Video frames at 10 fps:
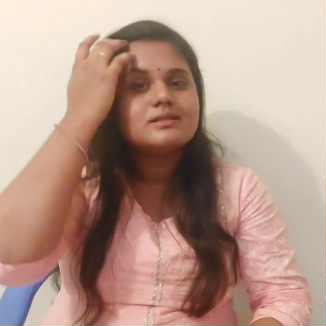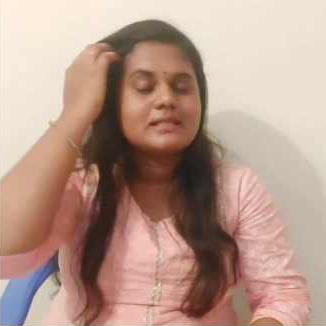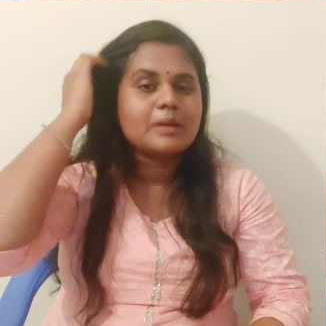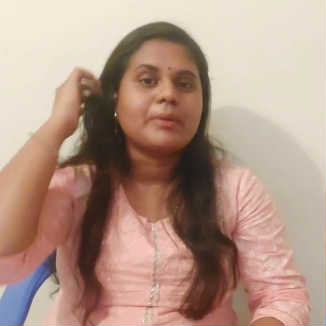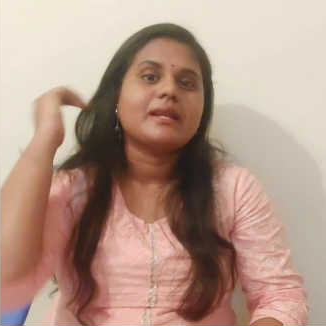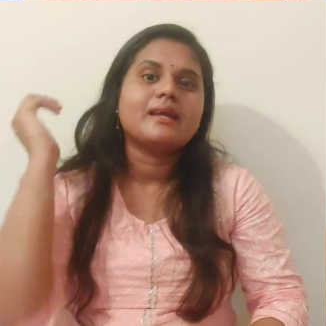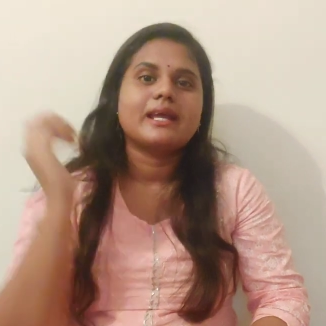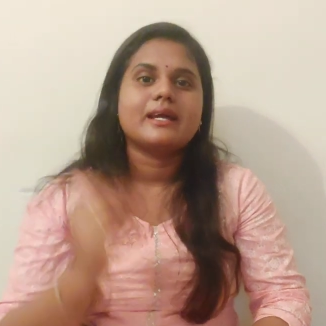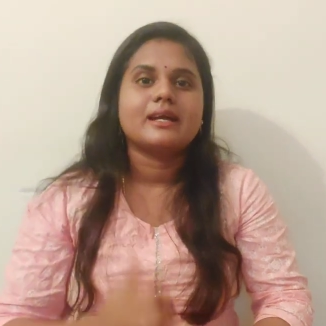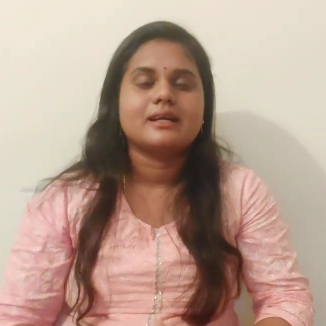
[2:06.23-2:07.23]
சில பேர்
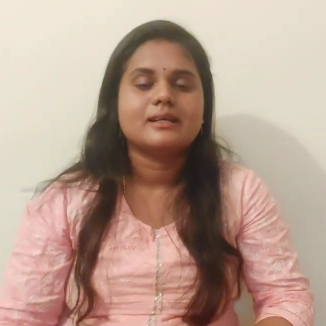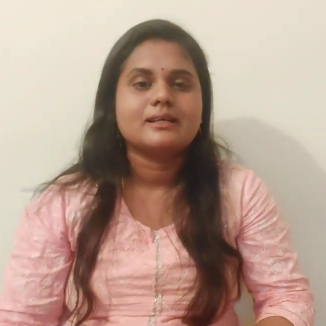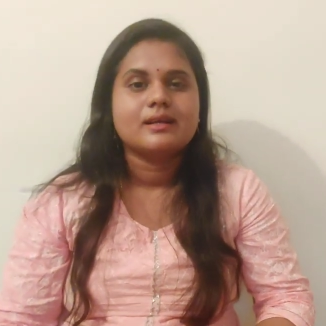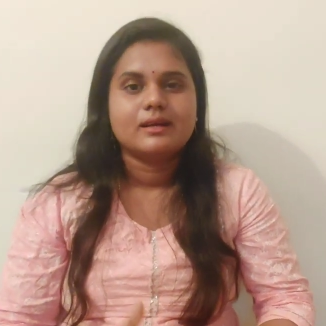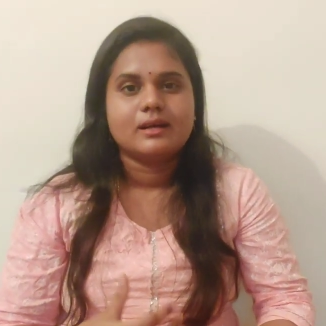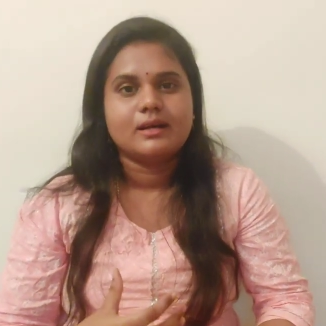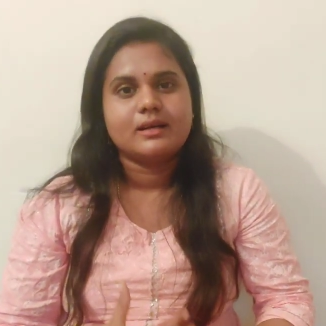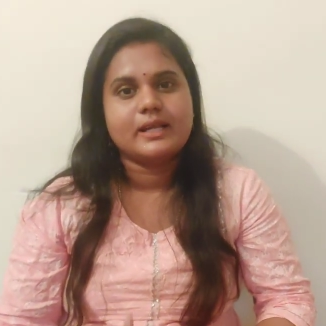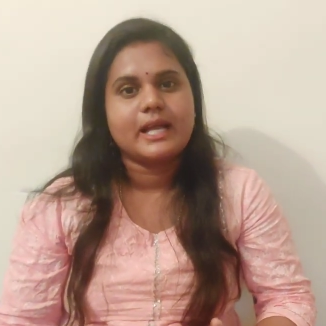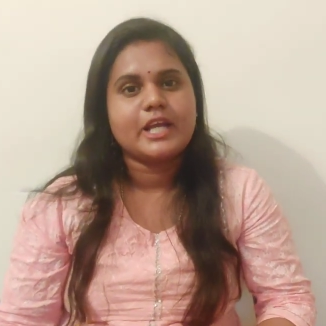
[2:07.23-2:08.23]
கேட்குறாங்க
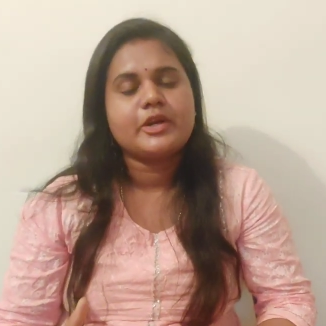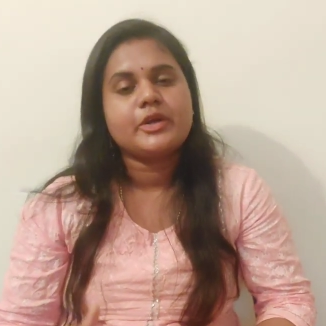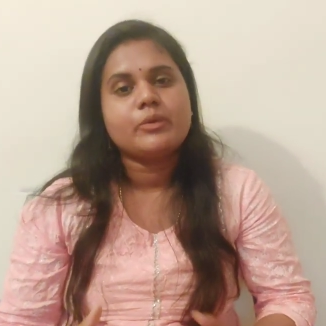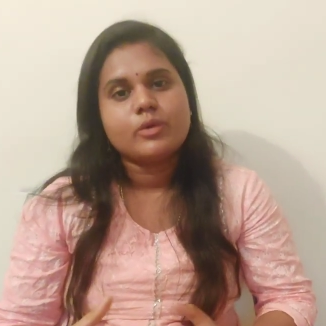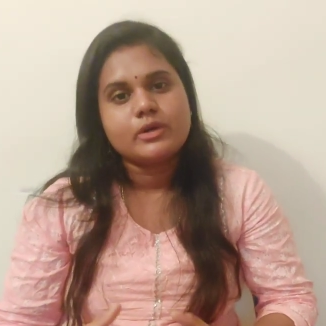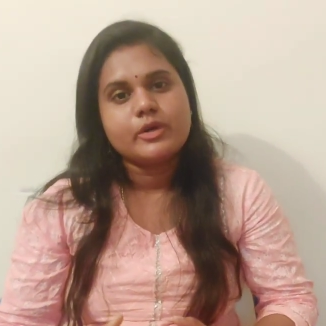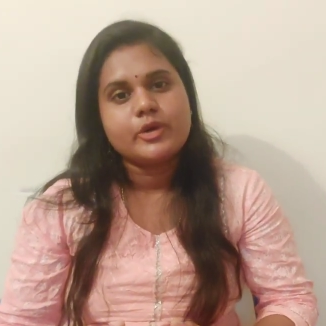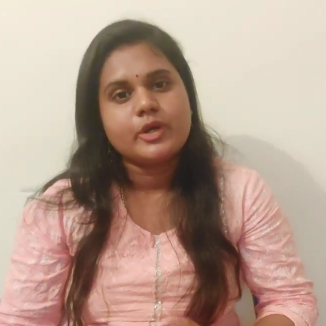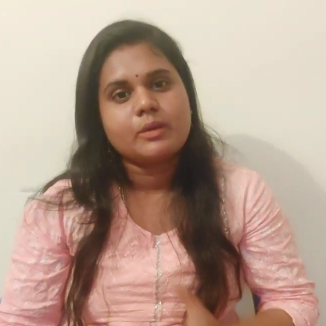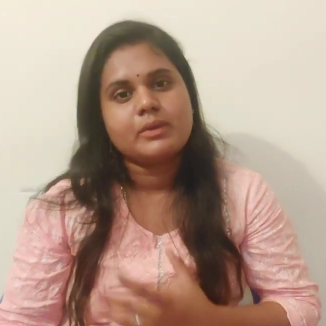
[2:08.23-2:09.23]
டயட்டையும் ஒர்க்
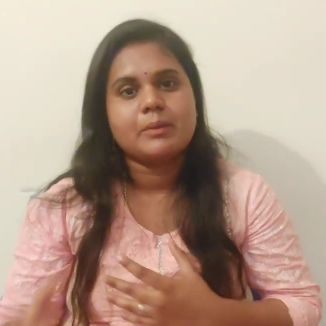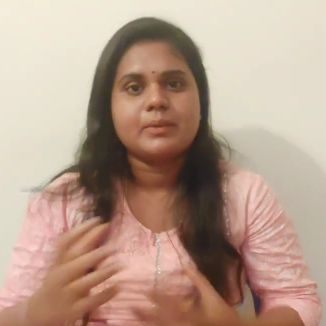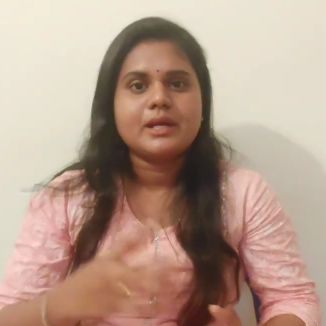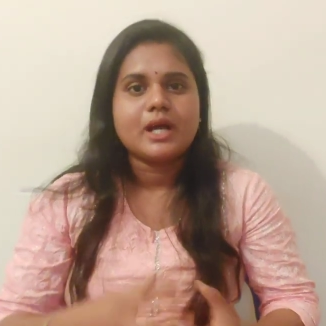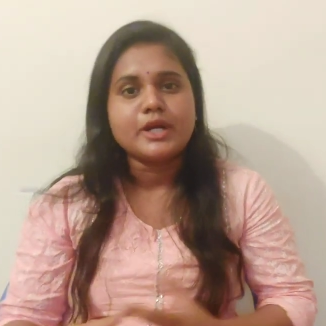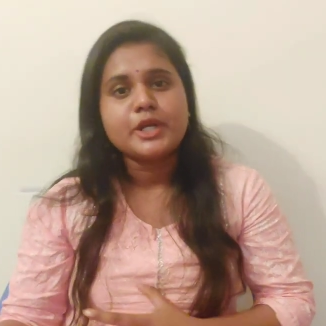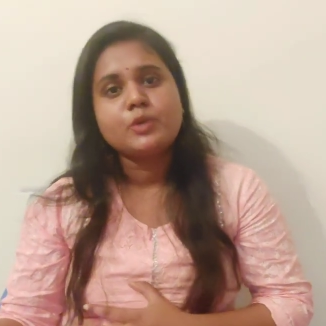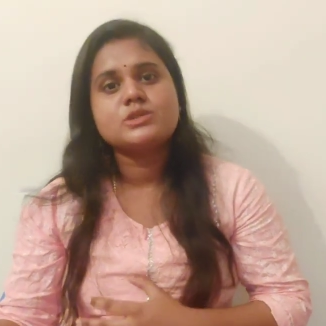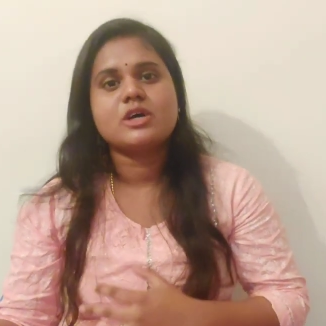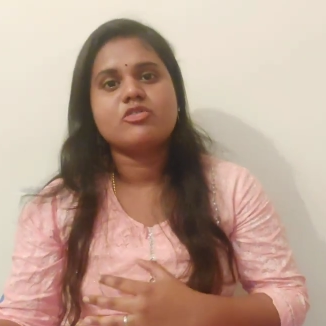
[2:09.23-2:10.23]
அவுட்டையும் நம்ம எப்படி
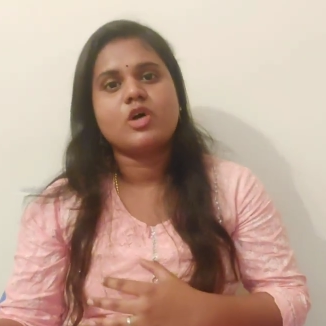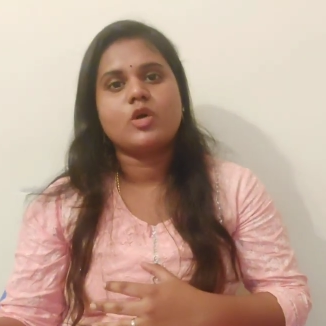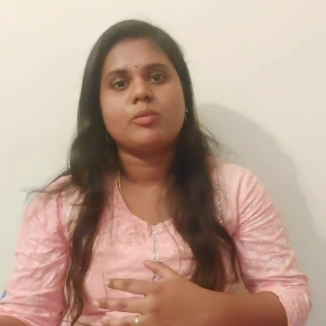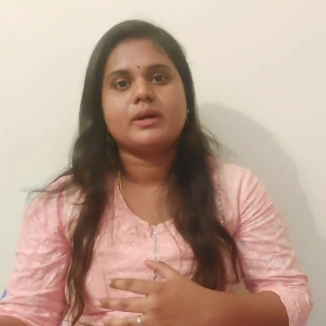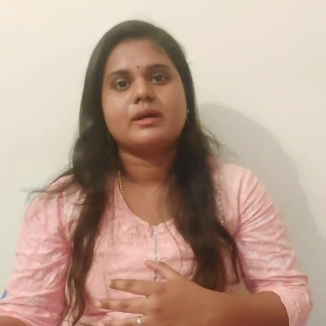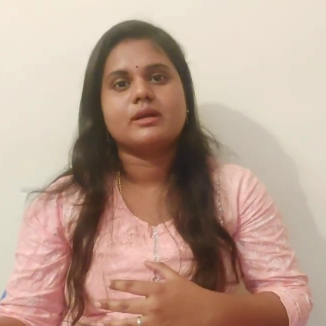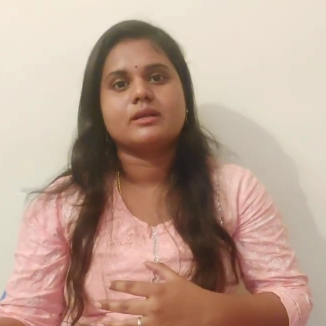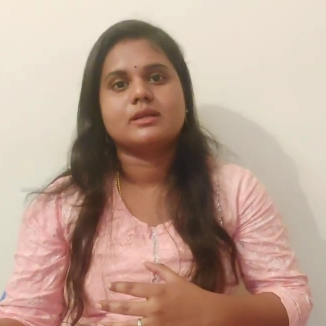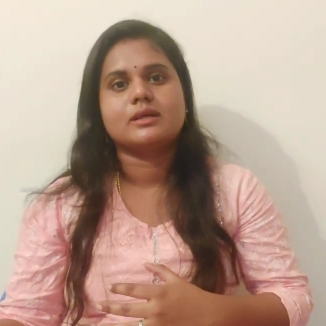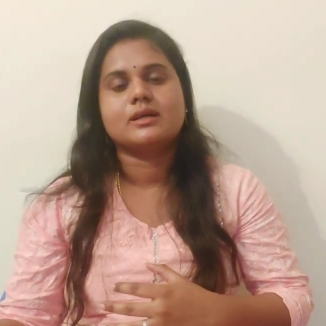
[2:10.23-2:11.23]
கண்டினியூஸாக ஃபாலோ
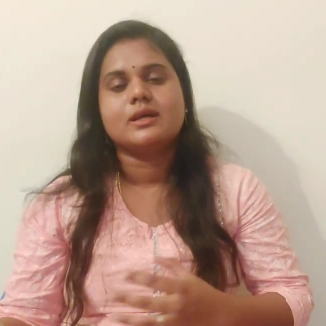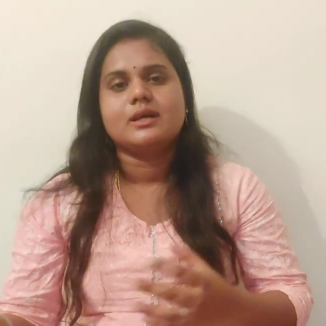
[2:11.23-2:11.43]
பண்ணுறது